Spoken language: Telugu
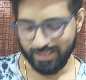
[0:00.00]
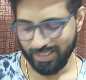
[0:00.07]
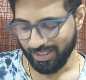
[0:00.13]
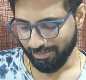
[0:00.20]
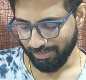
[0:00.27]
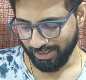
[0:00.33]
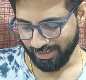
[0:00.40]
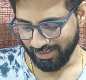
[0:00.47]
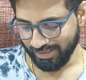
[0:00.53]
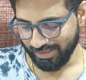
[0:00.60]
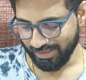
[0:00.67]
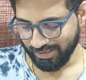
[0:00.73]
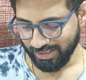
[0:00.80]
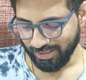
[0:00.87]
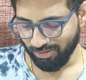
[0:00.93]
తగ్గిపోయింది
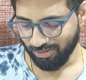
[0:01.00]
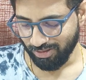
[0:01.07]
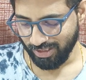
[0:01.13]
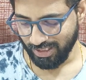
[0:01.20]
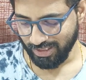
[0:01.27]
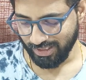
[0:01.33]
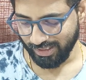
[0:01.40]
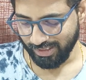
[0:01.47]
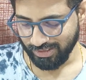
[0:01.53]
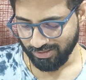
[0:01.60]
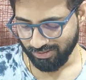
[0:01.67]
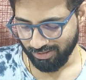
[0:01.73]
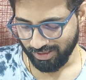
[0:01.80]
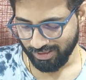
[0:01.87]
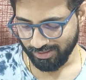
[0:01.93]
సో ఇది ఒక్కటే ఆయన
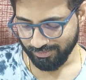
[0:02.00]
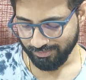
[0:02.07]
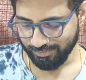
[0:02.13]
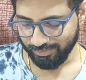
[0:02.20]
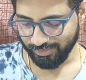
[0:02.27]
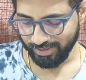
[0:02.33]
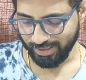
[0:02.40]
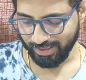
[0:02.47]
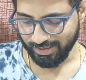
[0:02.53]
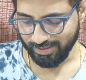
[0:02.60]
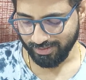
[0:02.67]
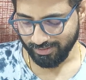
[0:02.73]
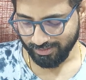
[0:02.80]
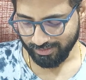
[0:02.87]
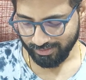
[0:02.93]
తగ్గించుకోవాలి
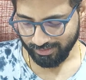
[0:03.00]
నెక్స్ట్